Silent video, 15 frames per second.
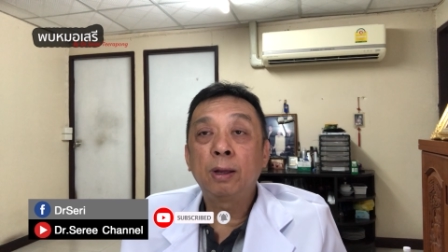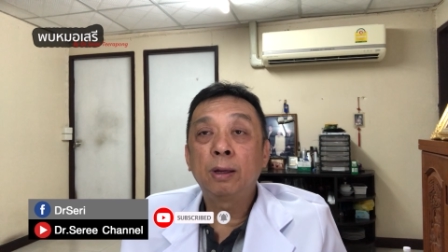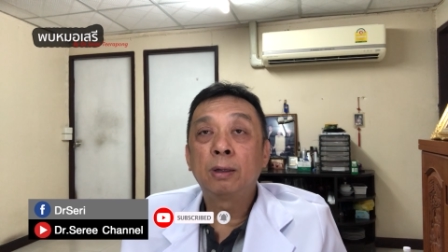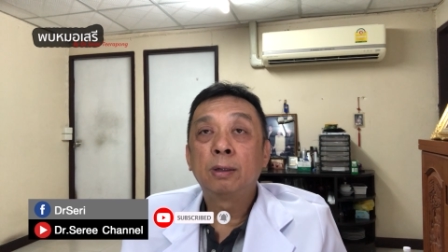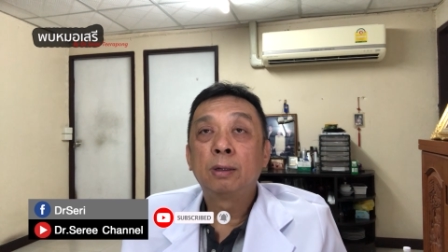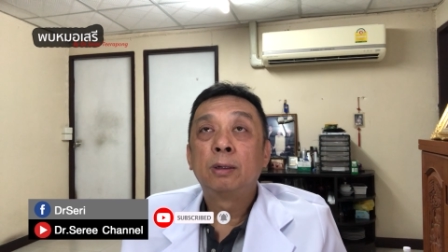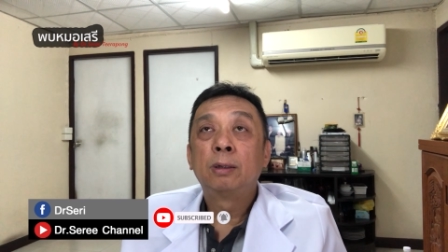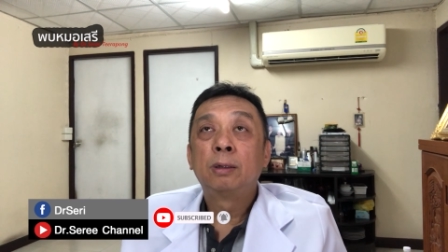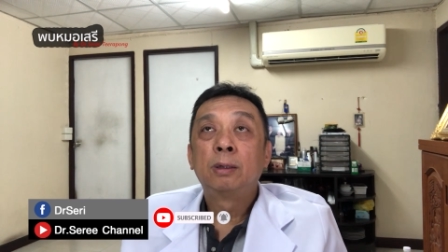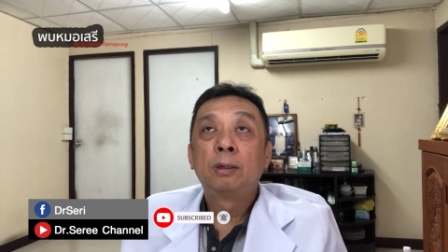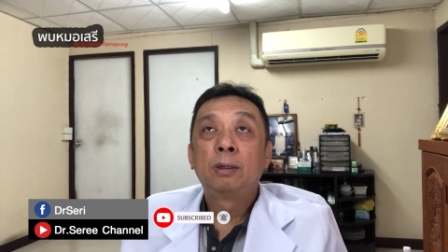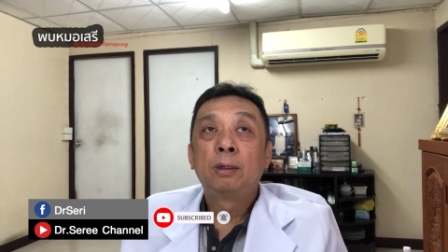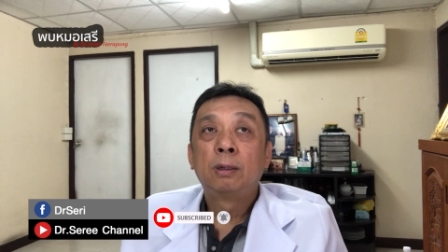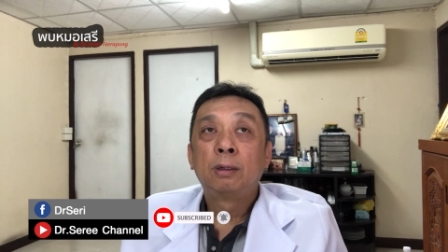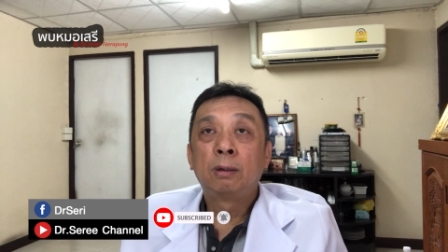
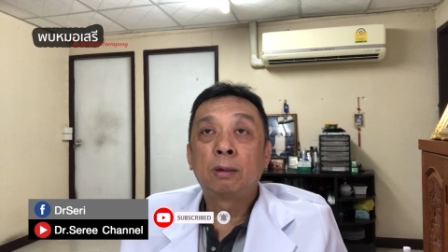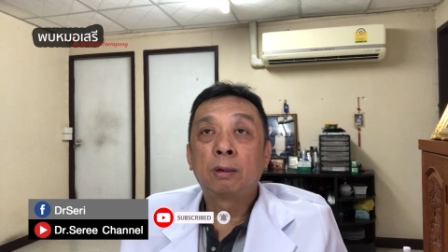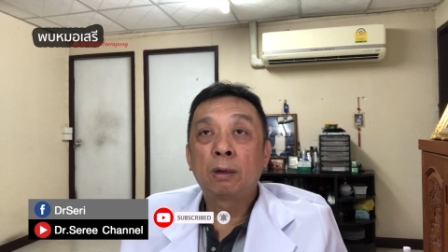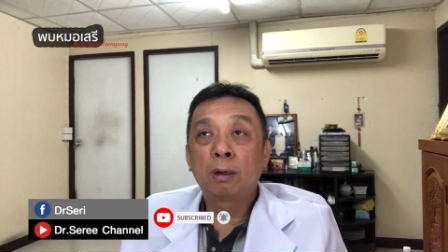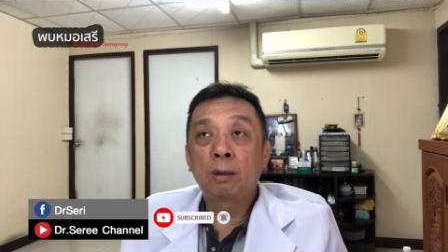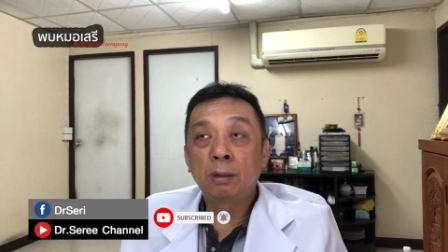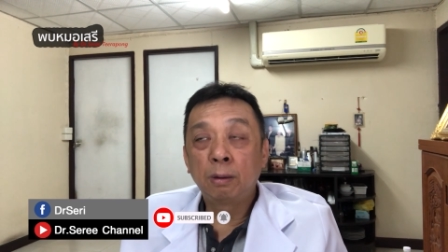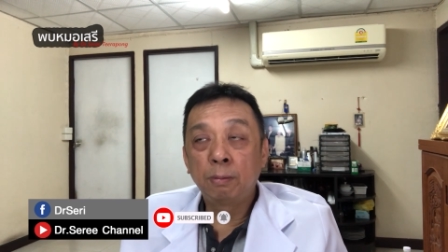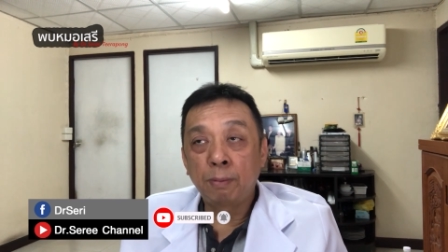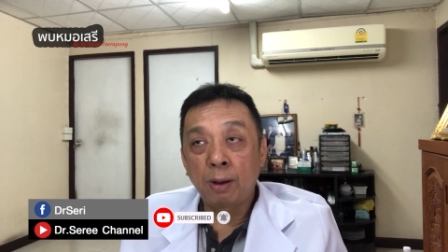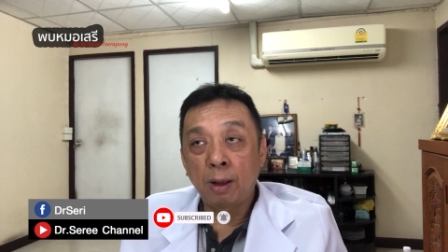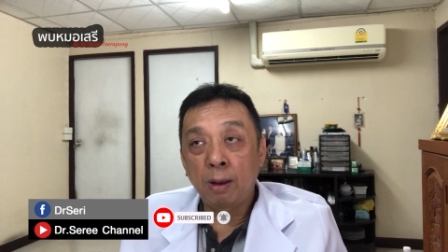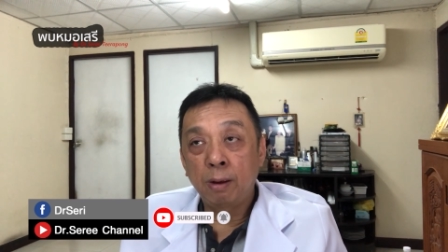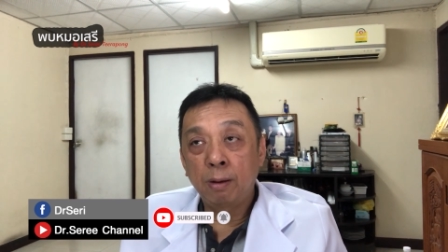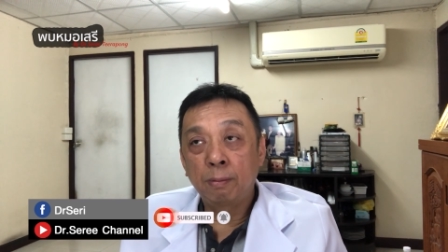300 แล้วก็ขึ้นไป
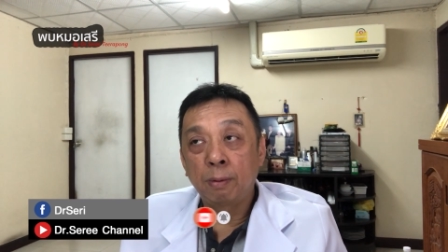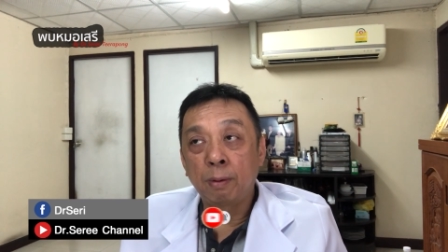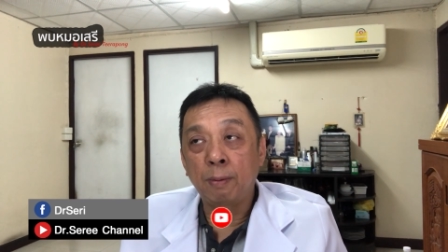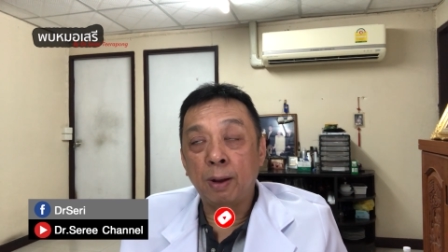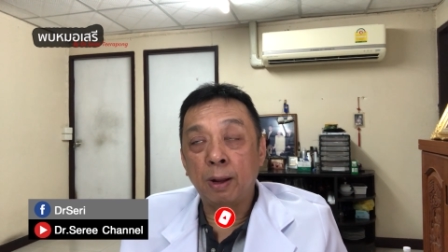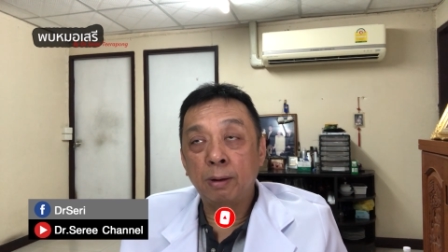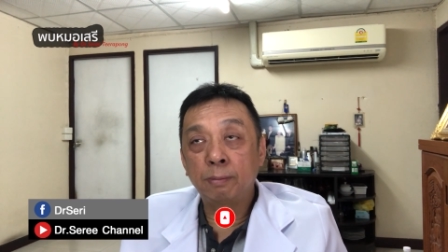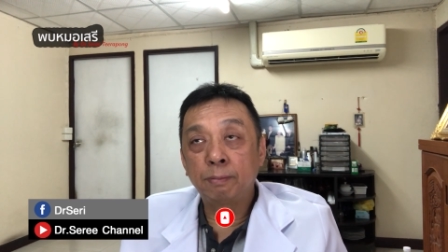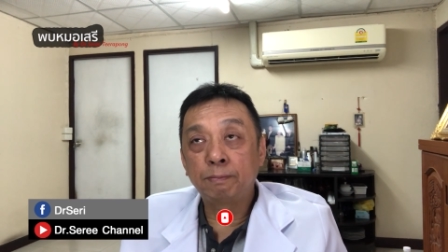ประมาณ